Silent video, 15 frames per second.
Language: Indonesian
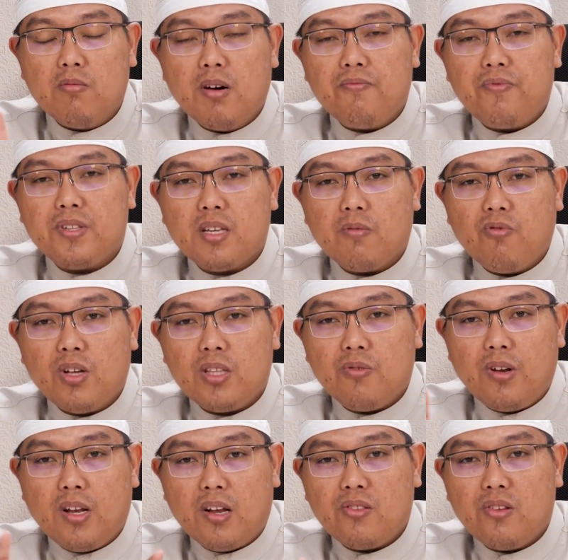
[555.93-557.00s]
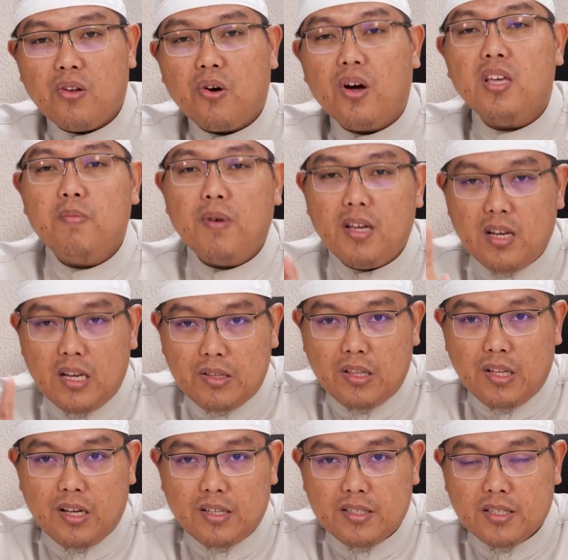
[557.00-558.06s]
man fis samawati wal ardil ghaiba
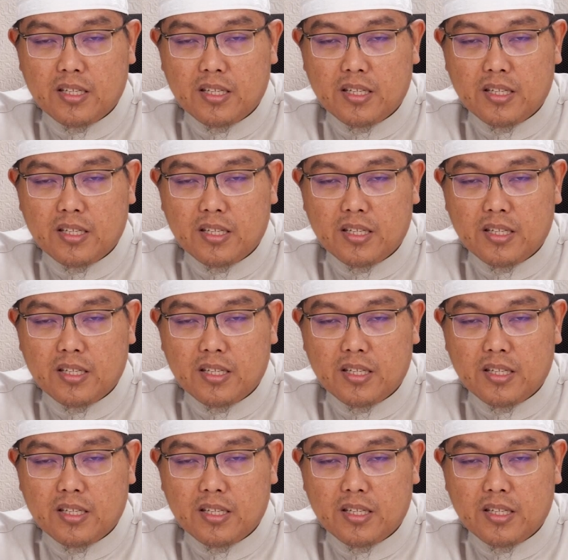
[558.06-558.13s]
illallah.